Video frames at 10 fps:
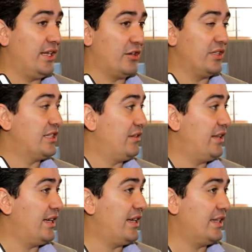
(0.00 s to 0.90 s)
la
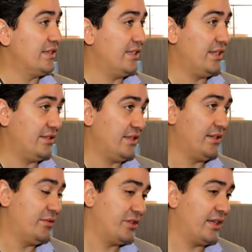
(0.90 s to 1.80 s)
conectividad este,
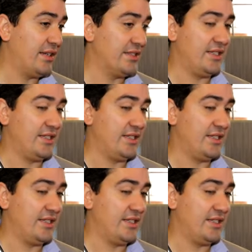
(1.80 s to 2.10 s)
que, bueno, que,